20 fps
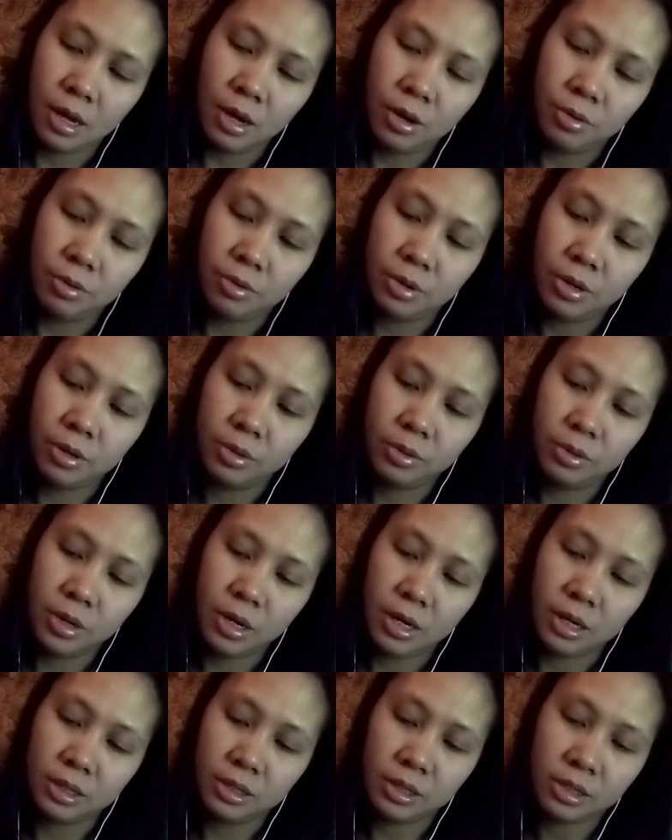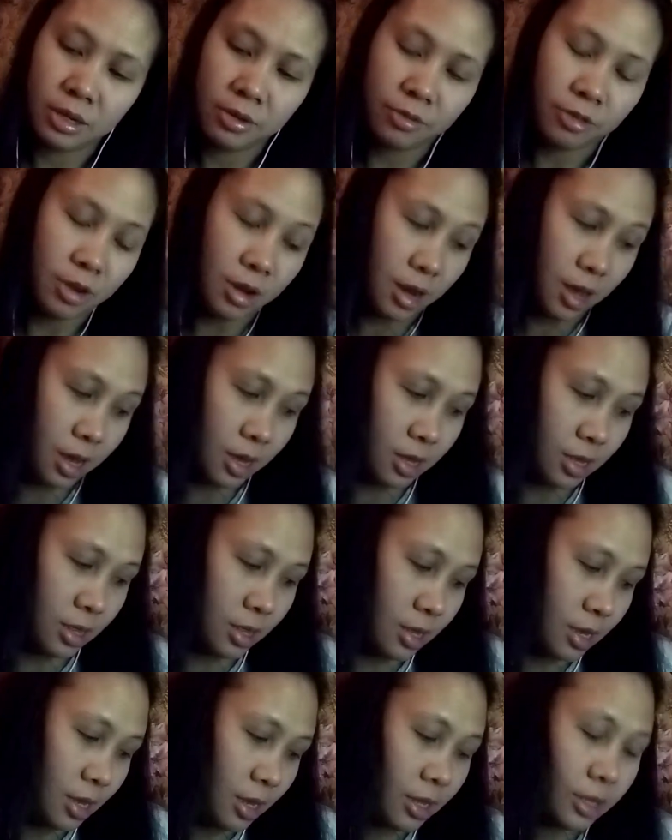unang-una ang civil
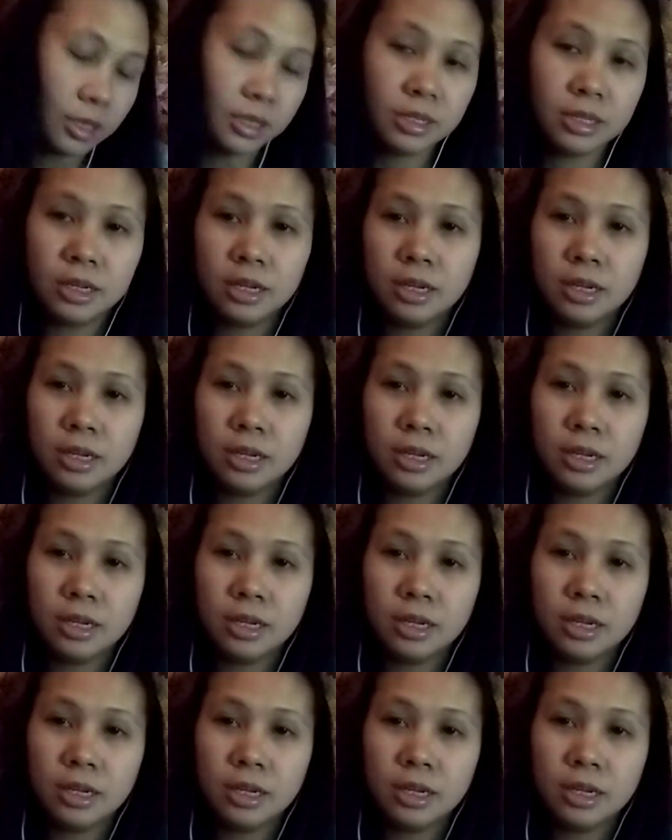ID is